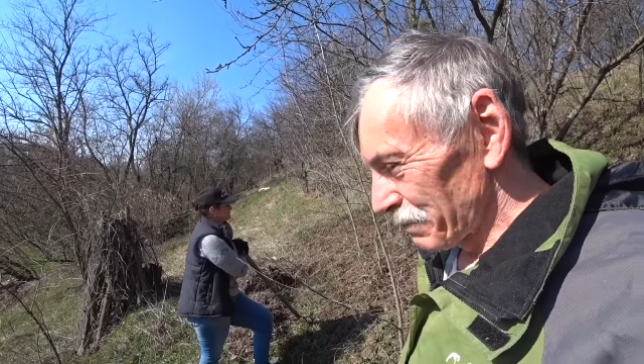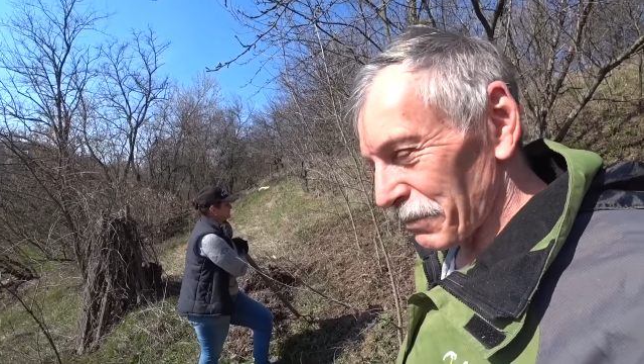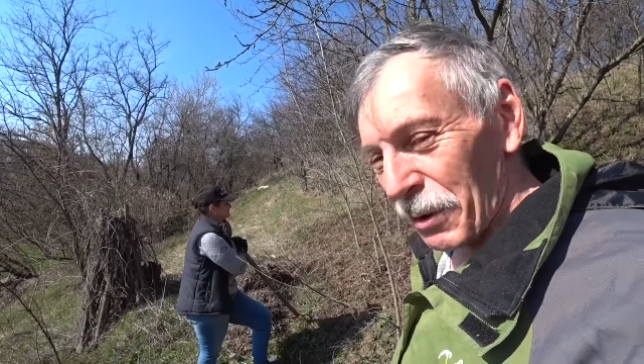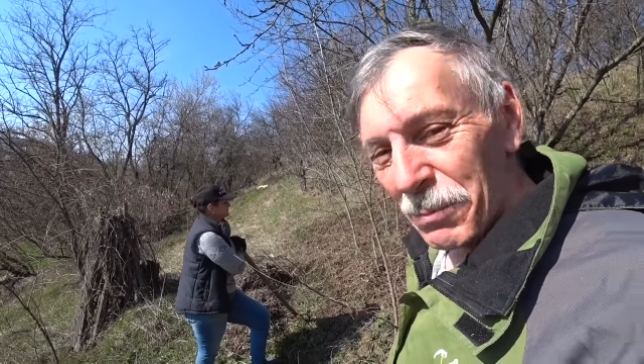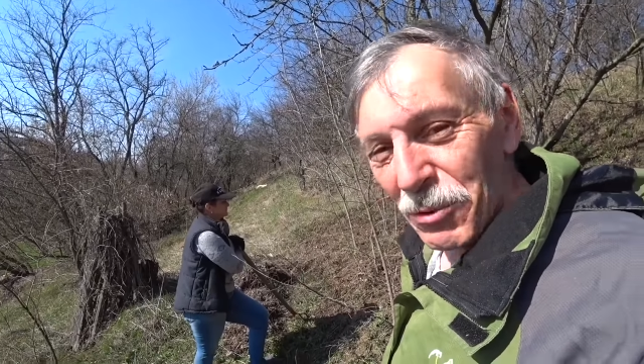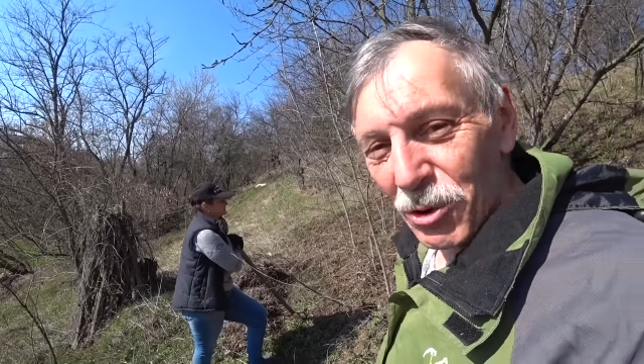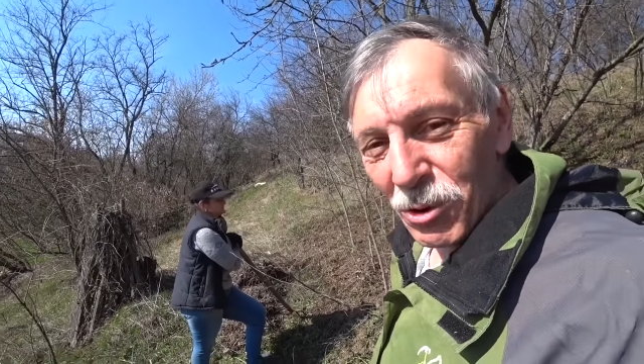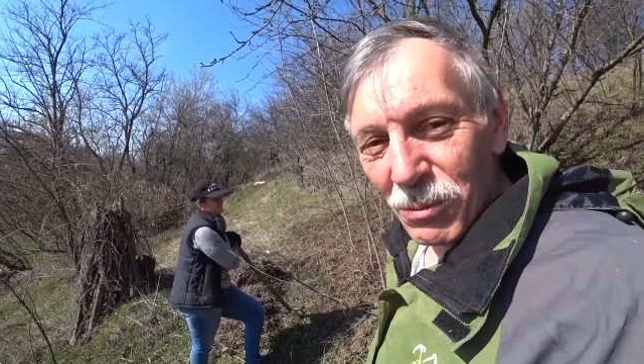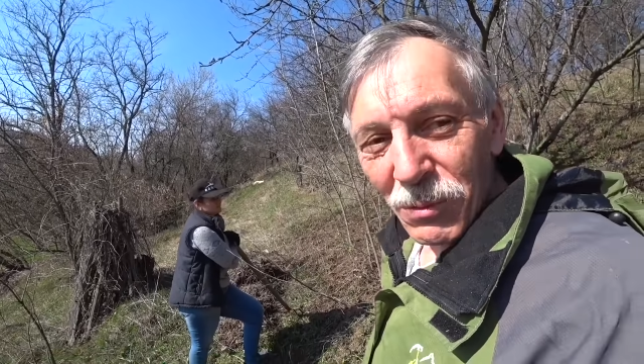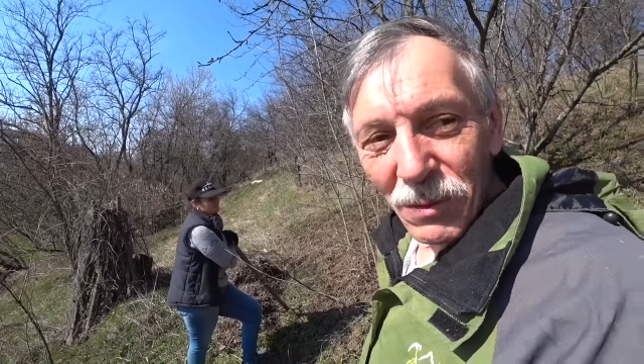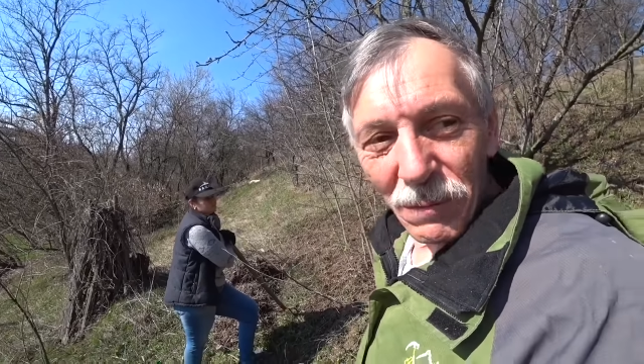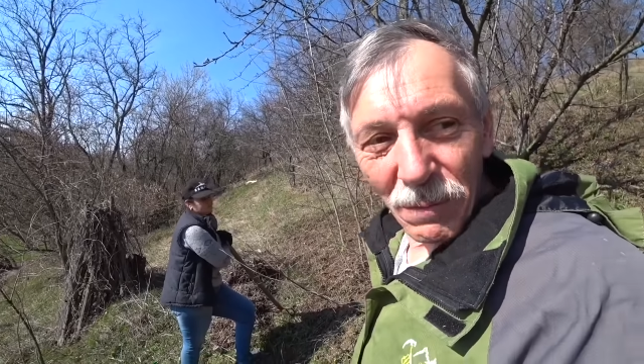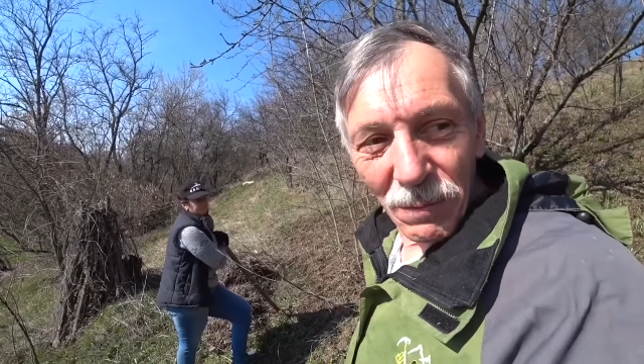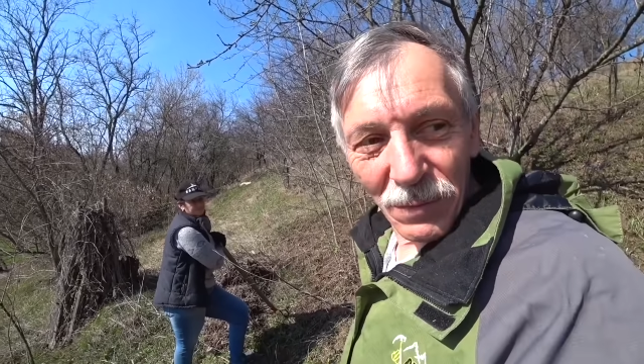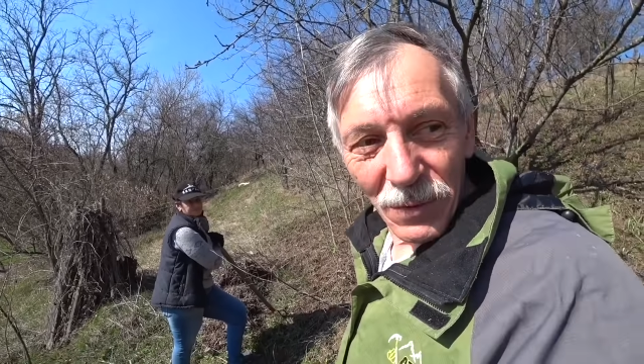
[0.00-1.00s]
Попьем
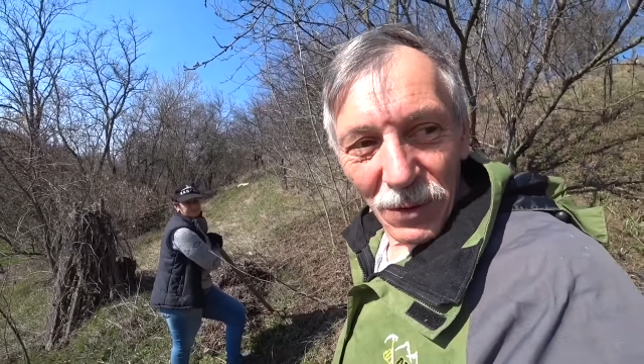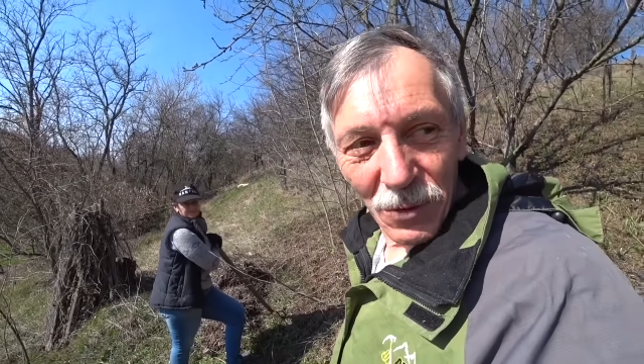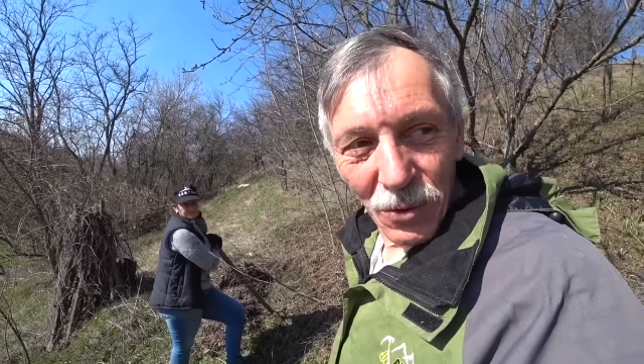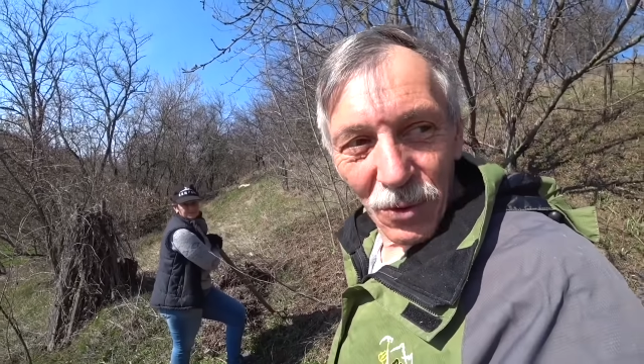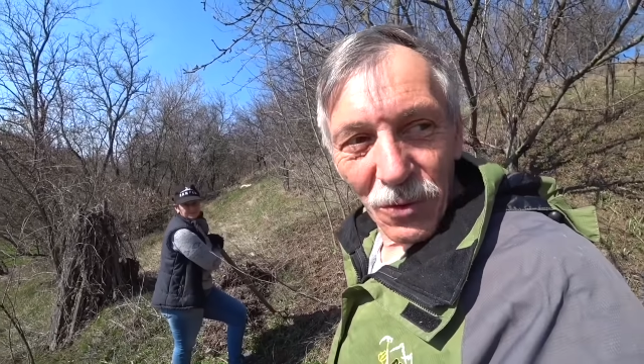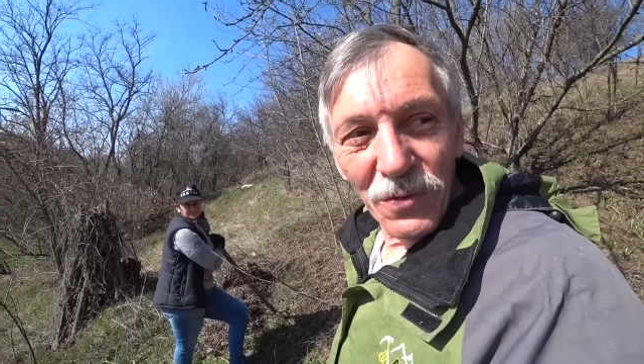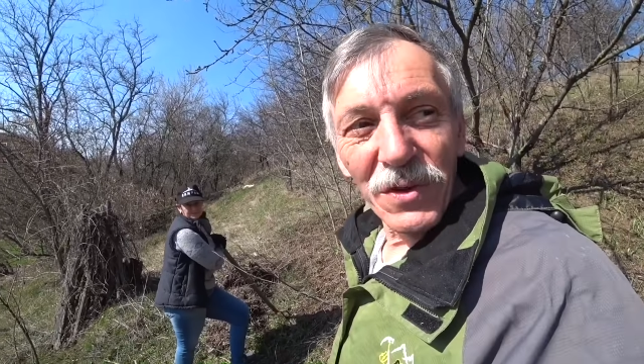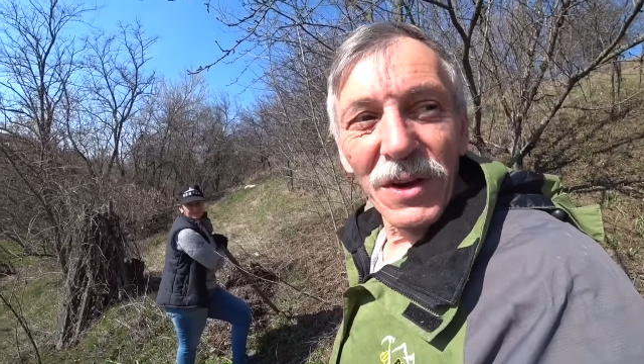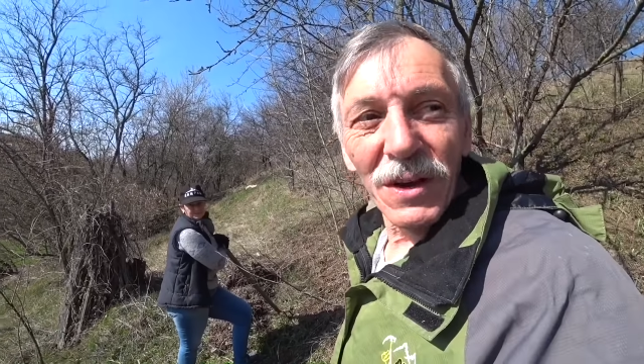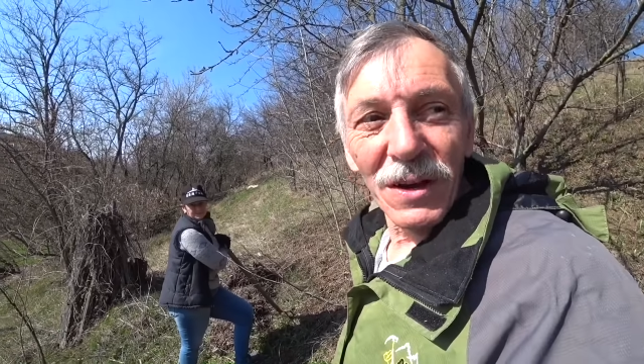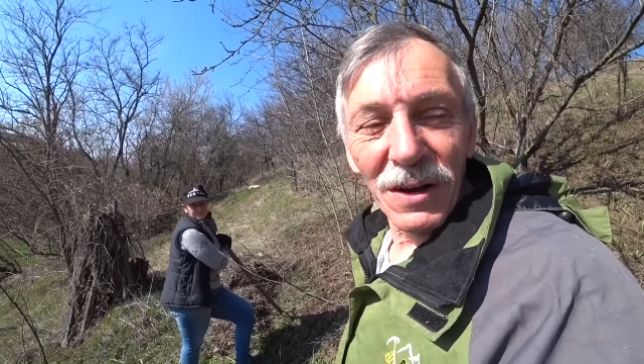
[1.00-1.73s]
кофе,